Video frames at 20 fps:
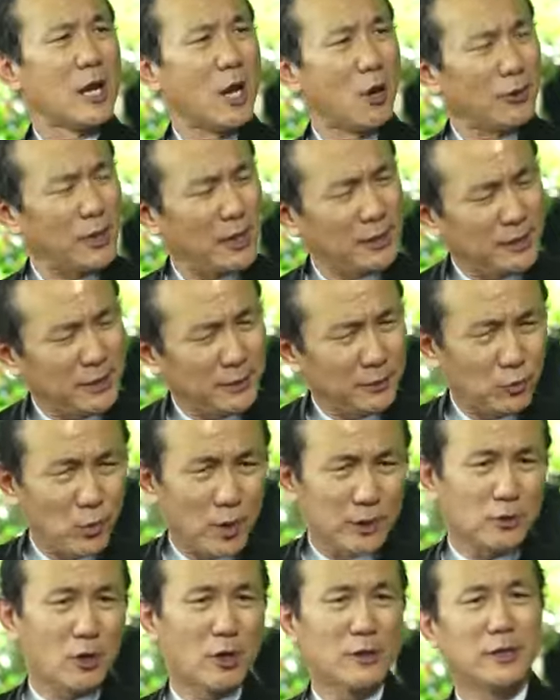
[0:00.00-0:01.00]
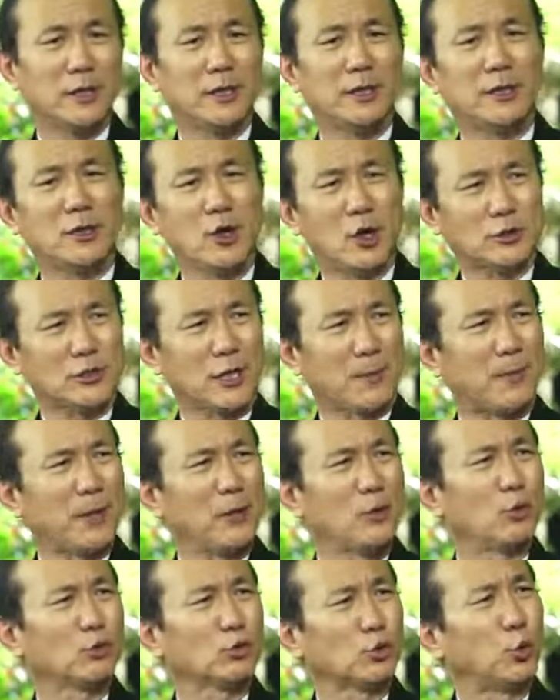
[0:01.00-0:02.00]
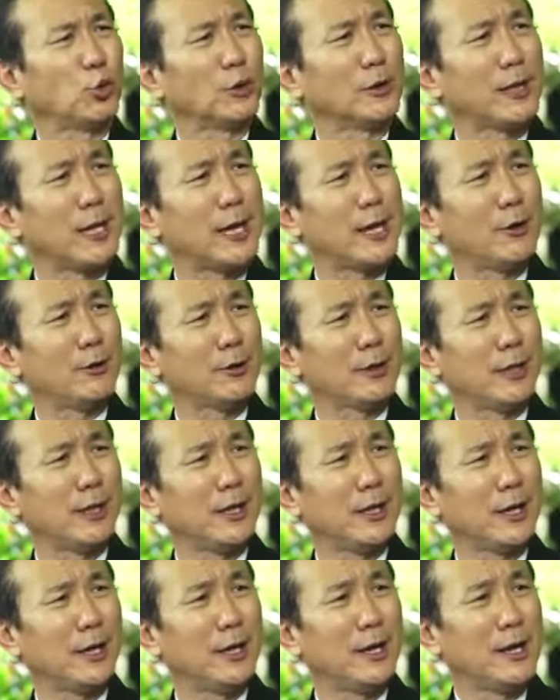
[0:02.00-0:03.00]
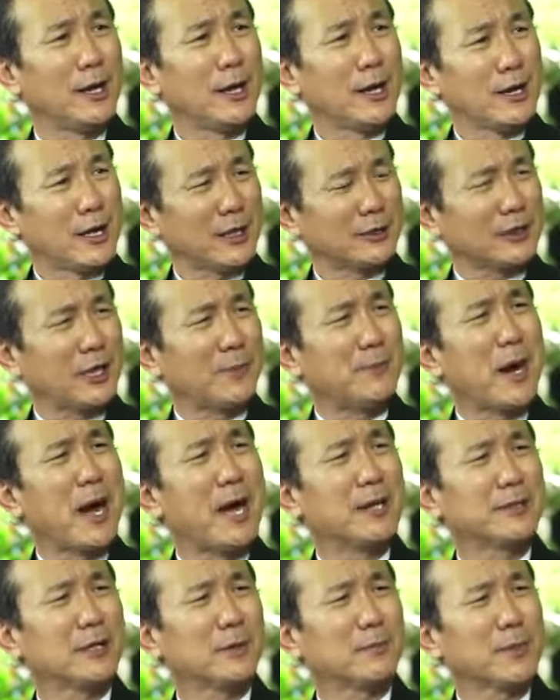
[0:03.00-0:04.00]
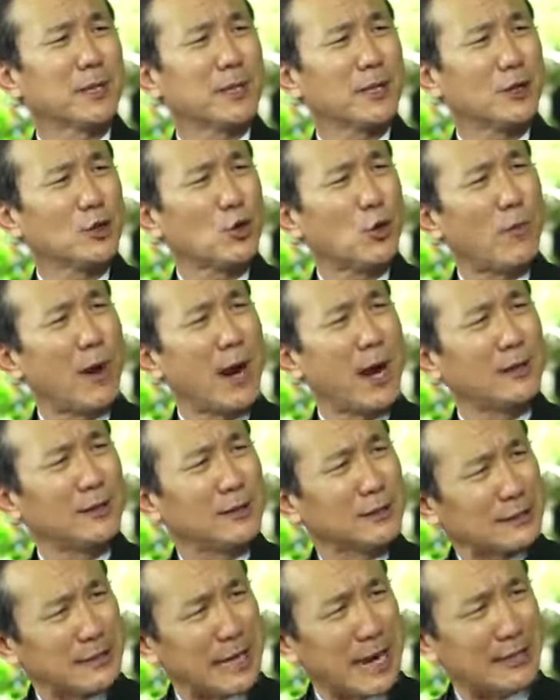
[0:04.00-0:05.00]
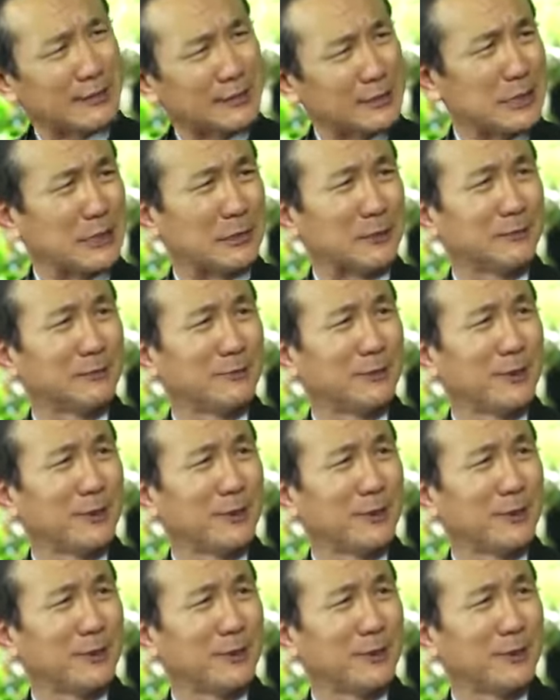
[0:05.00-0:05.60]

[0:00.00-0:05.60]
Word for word: แล้วได้ยินว่าตอนนี้นอกจากไปลงทุนแล้วเนี่ยรัฐบาลยังมีนโยบายเรื่องการเงิน